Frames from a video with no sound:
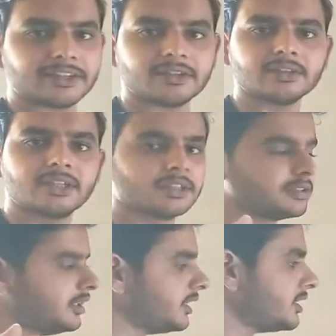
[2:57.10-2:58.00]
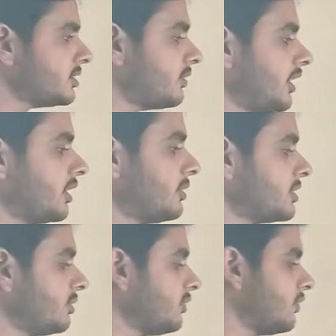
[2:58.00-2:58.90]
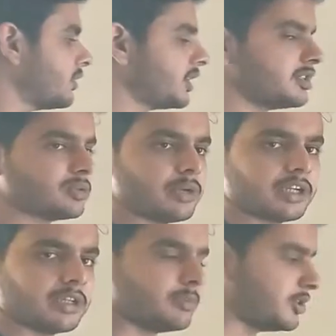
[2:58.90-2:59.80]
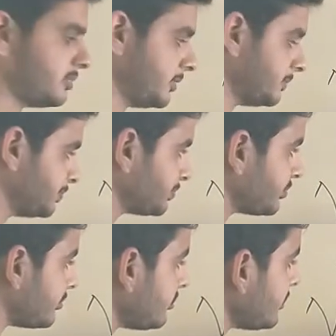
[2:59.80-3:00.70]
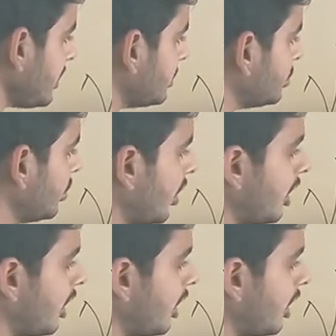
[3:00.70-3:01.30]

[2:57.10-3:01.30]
है ना थ्री के स्क्वायर के बीच में और फोर के स्क्वायर के बीच में तो